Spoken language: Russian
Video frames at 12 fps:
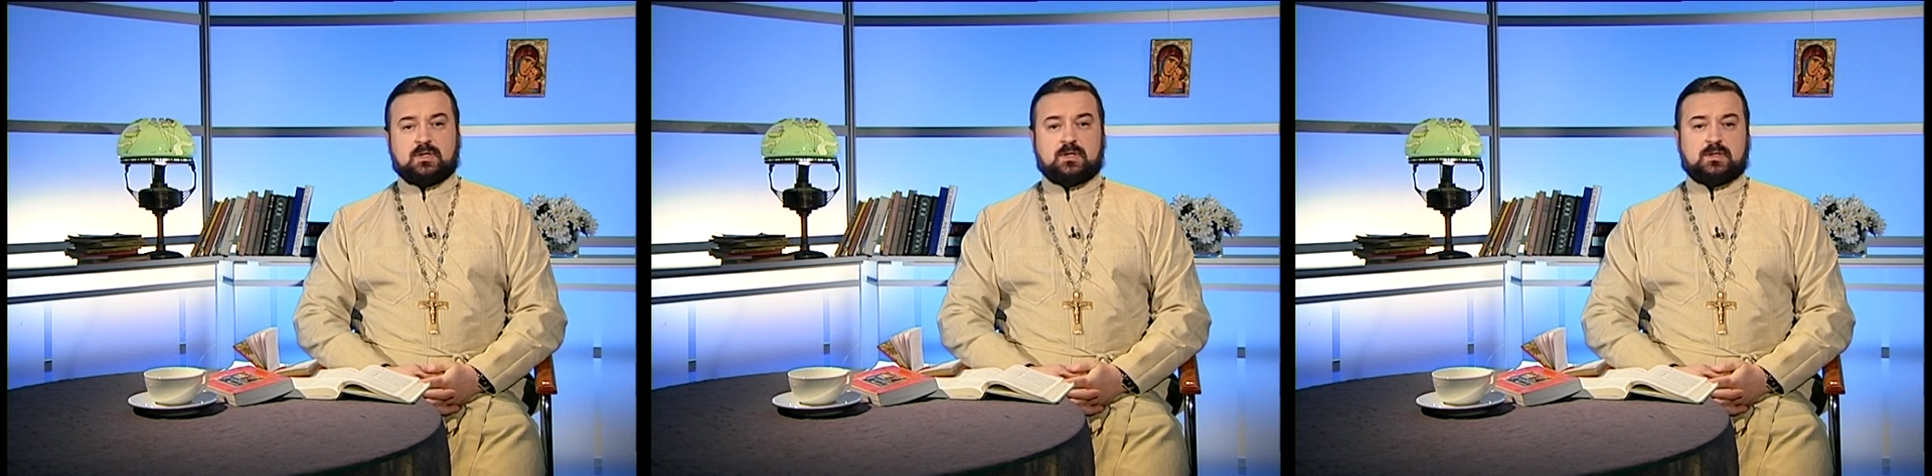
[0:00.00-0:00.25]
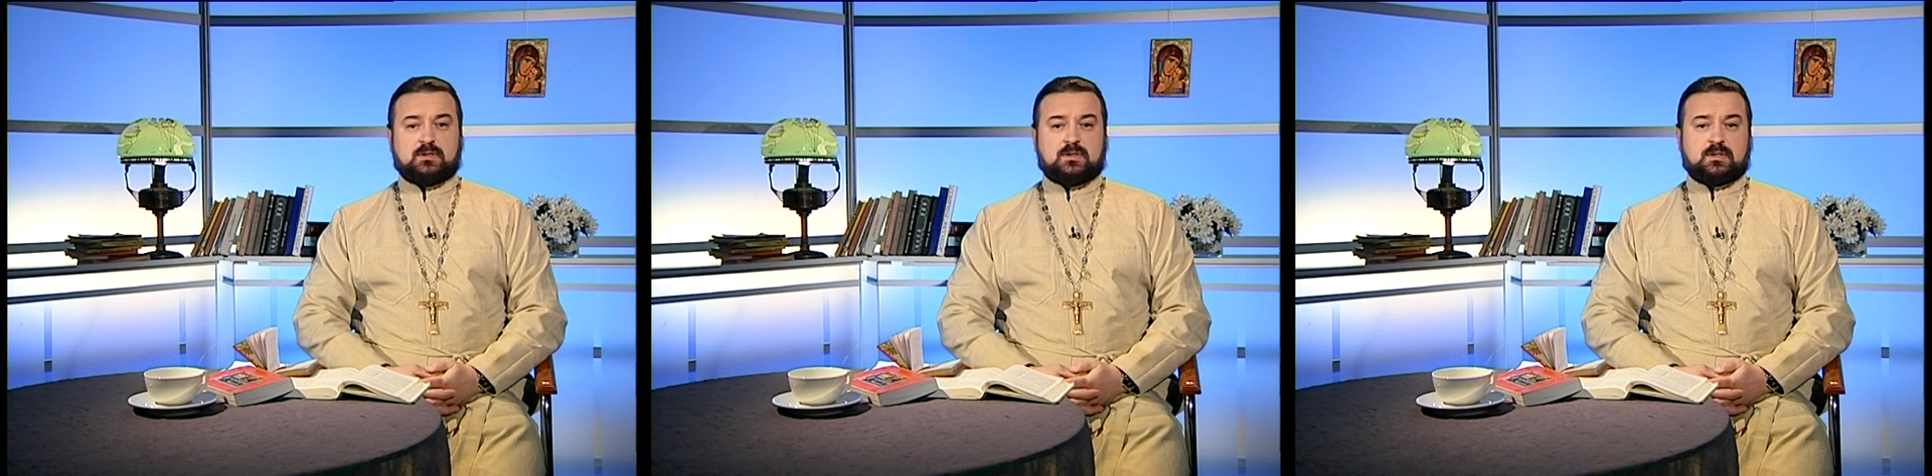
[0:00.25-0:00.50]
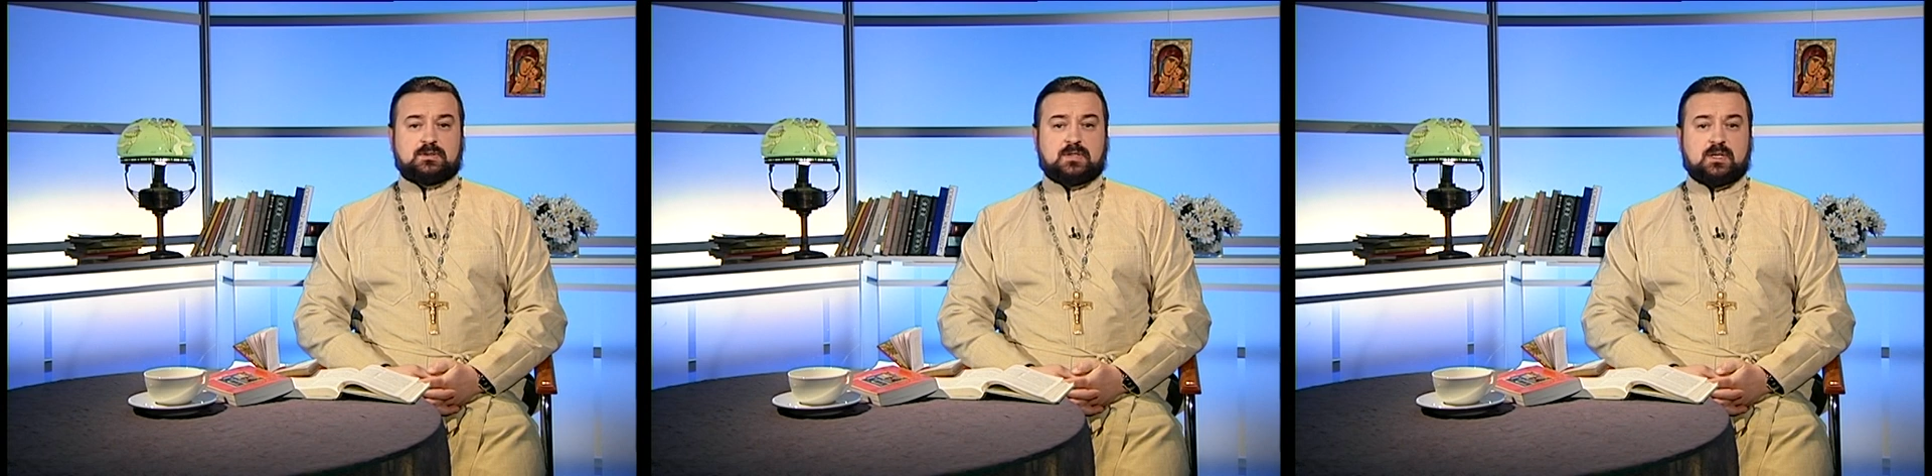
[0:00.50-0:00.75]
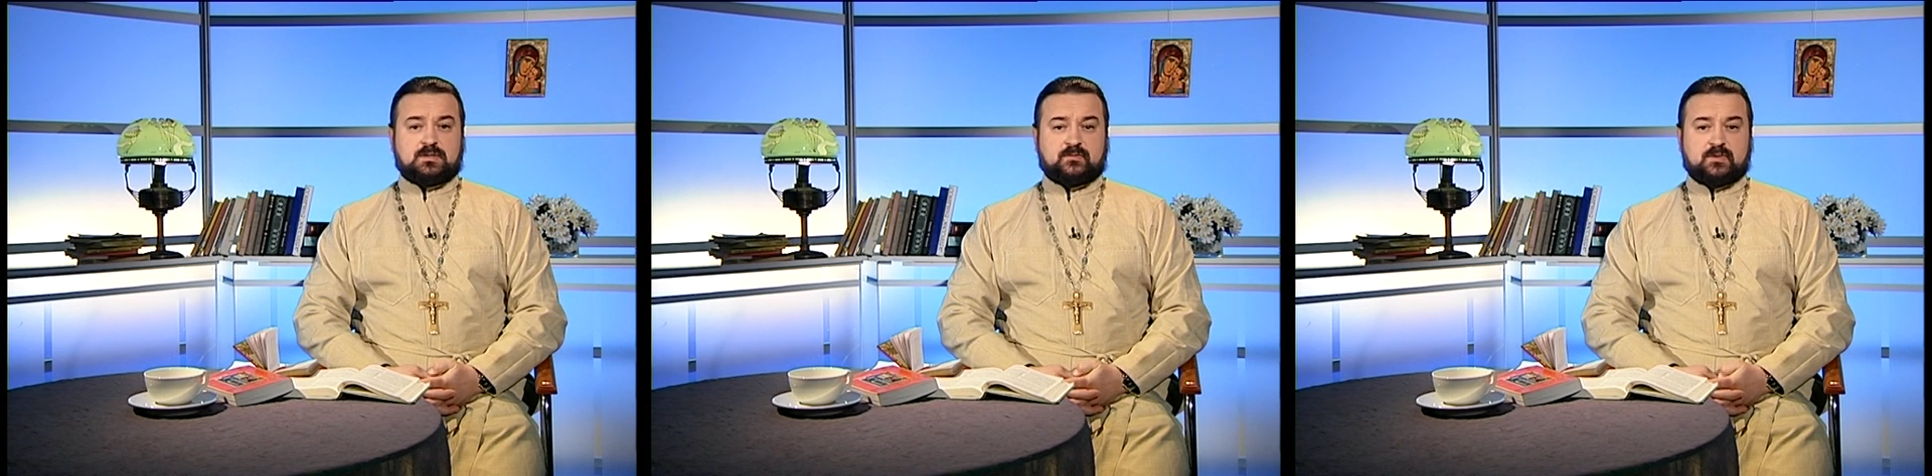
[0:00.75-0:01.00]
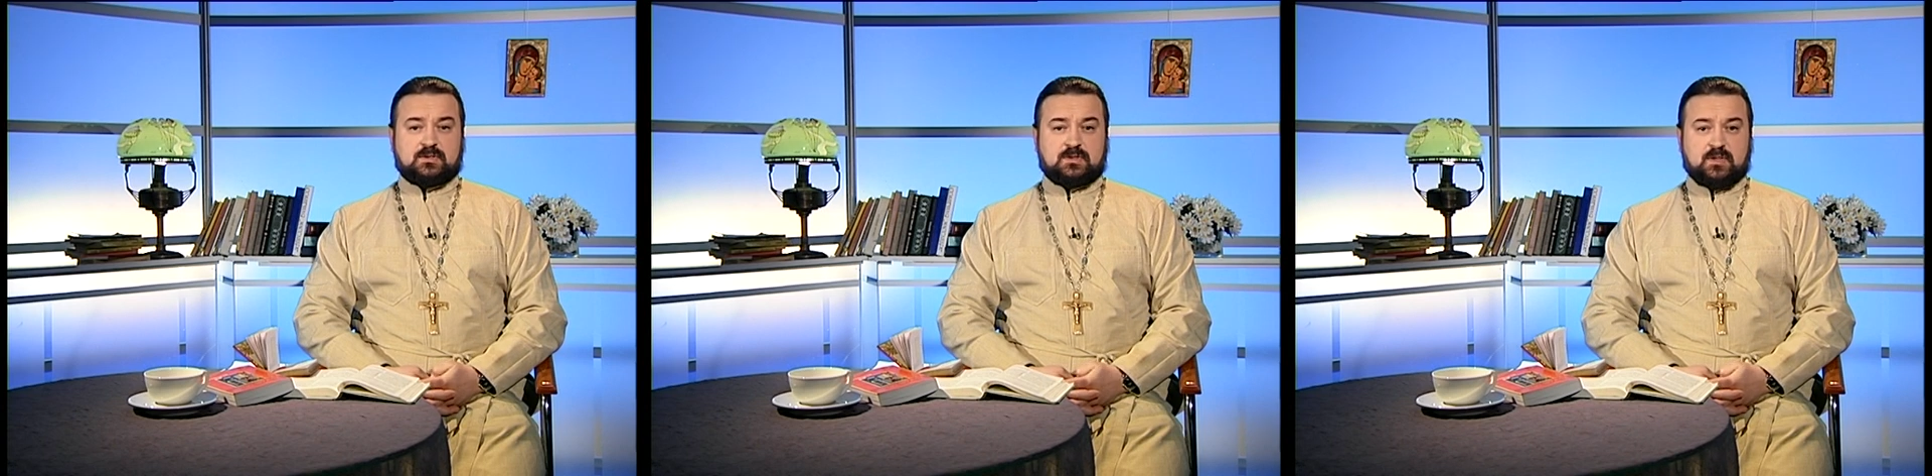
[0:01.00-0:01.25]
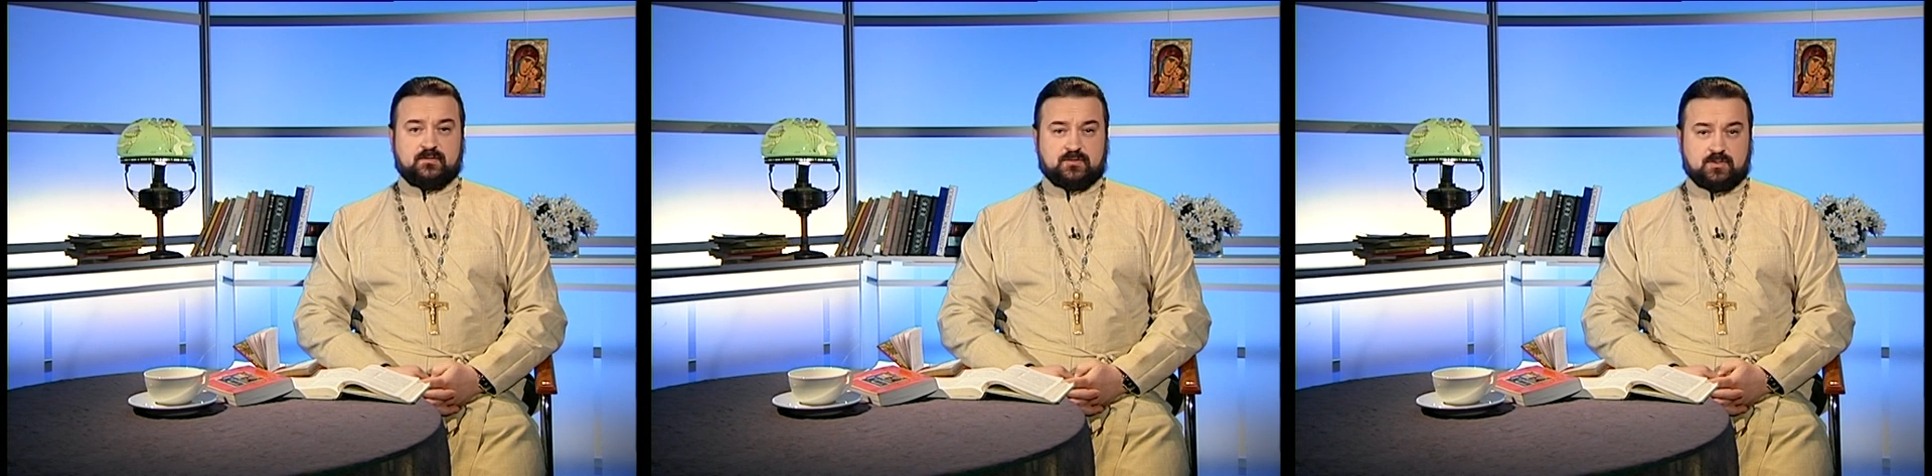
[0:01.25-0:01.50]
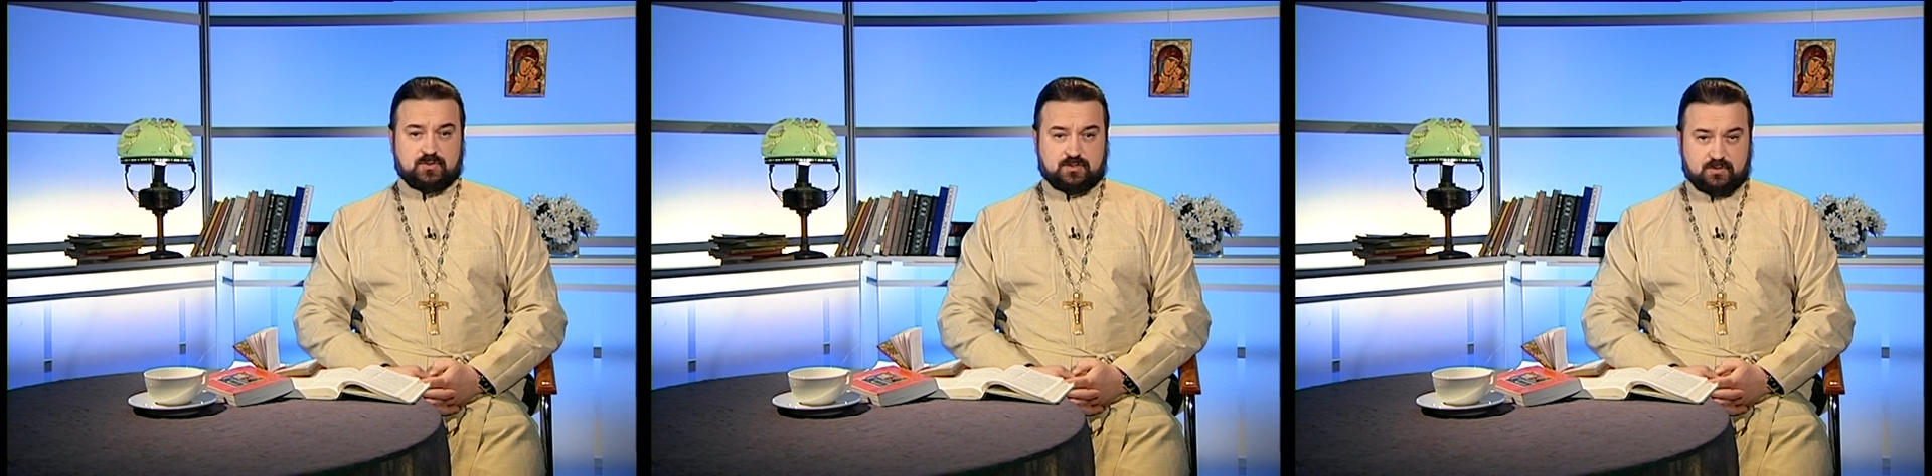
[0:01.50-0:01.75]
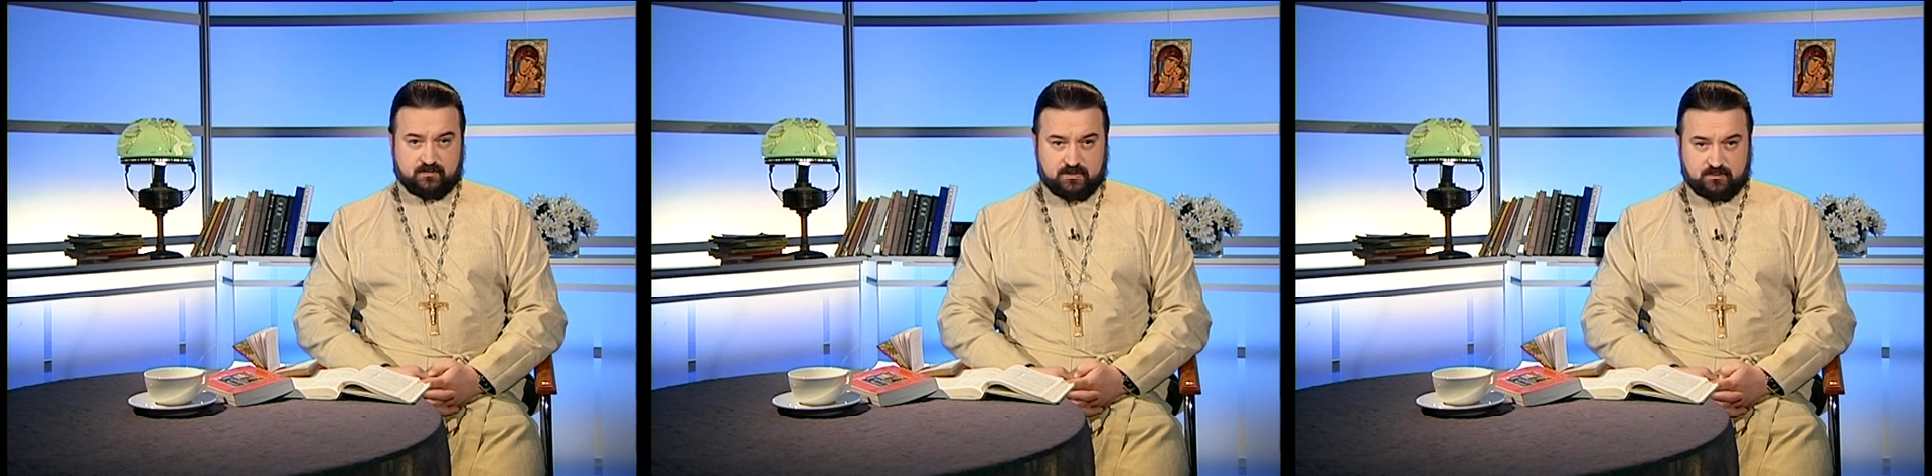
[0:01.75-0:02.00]
а, отказывает нам в том,
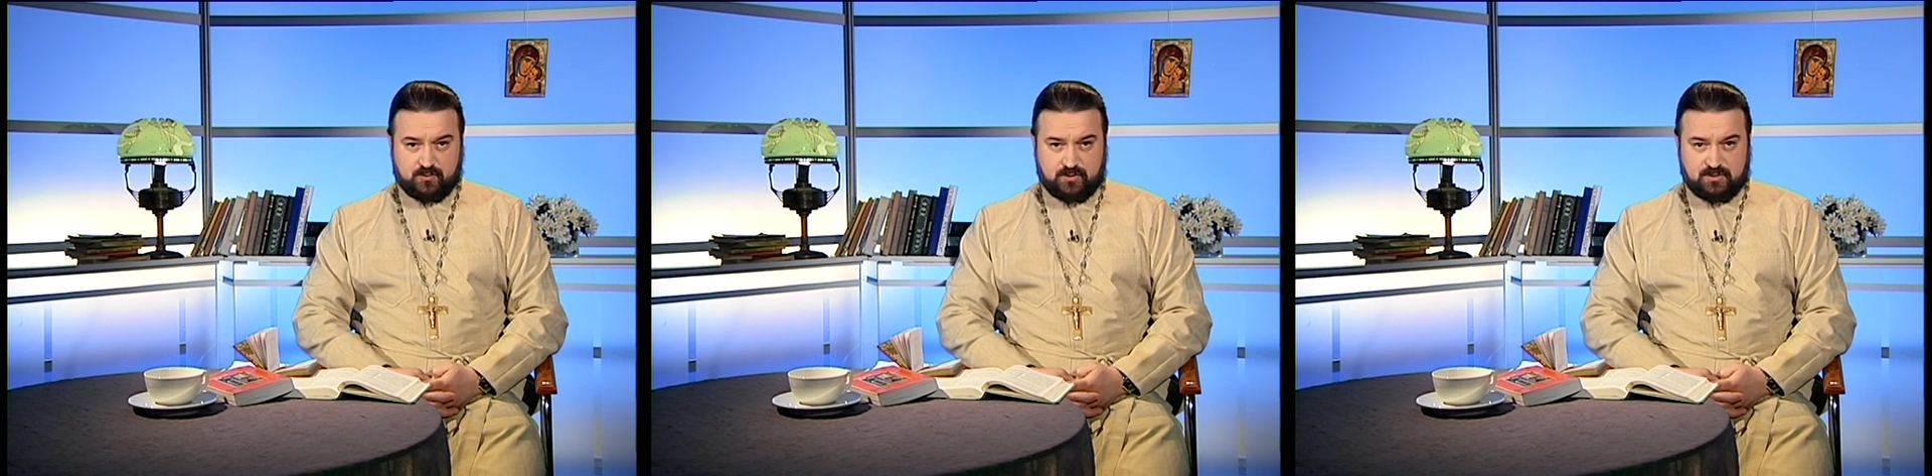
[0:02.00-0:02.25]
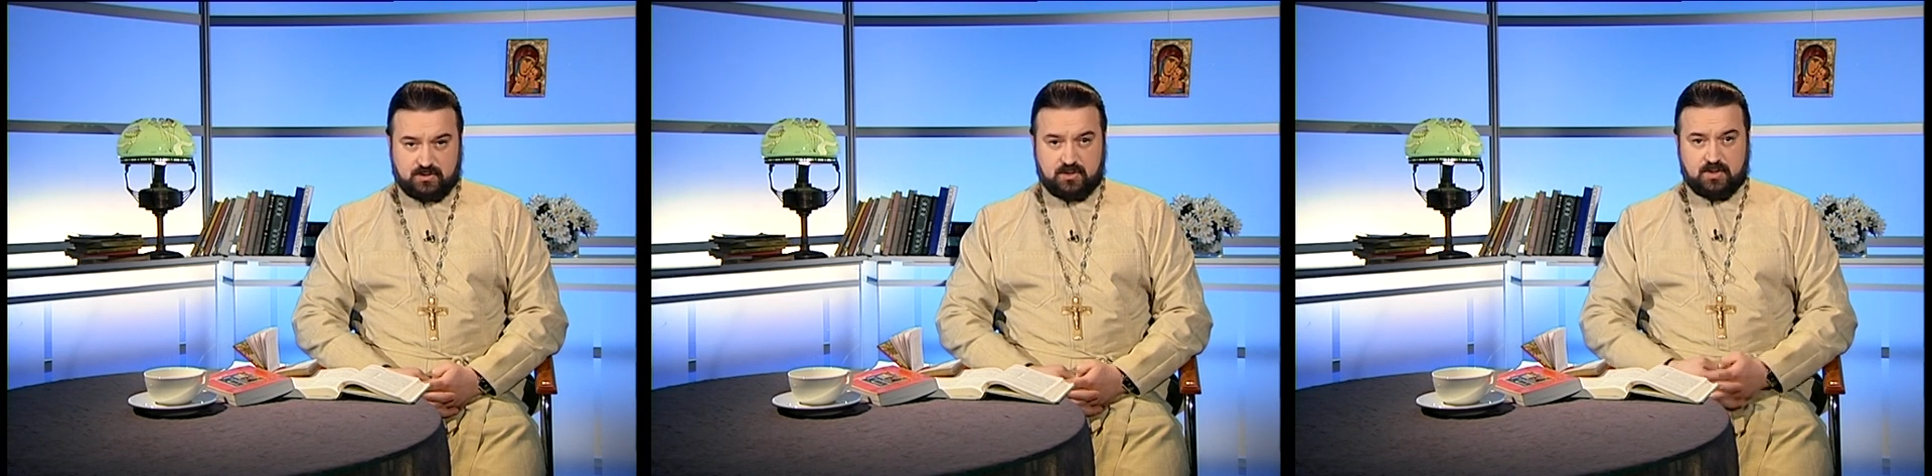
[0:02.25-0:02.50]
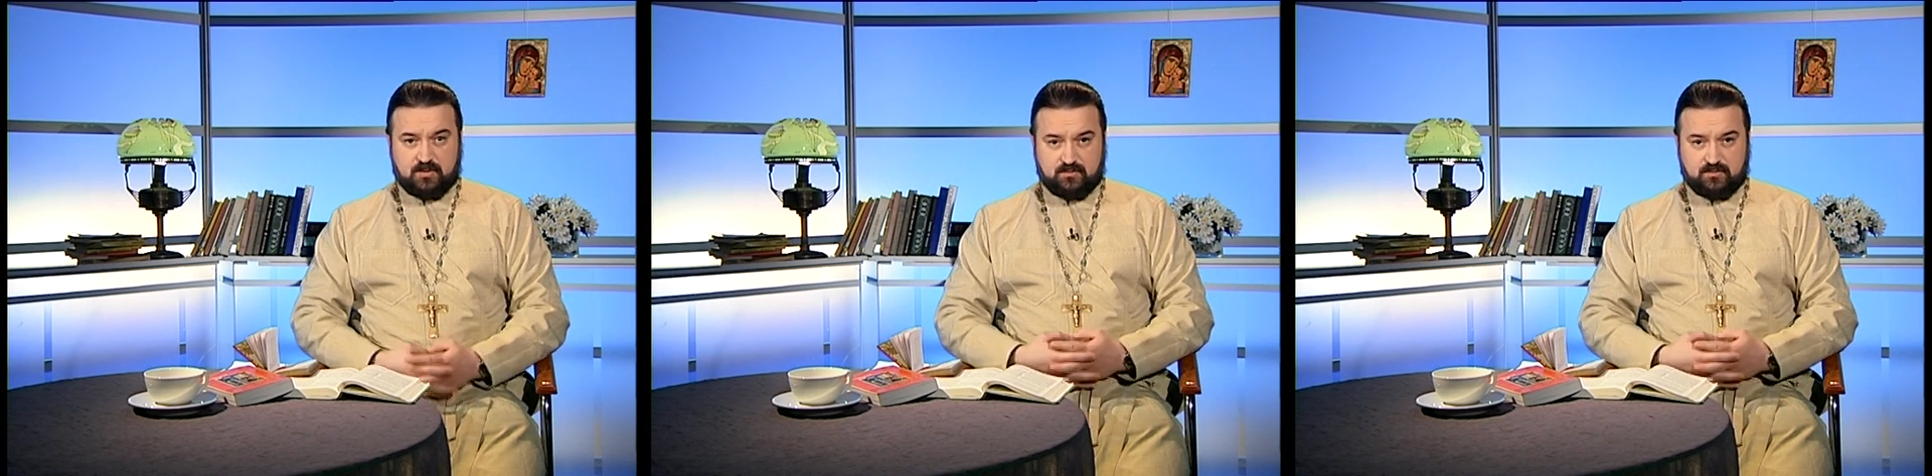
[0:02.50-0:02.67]
что оно возможно.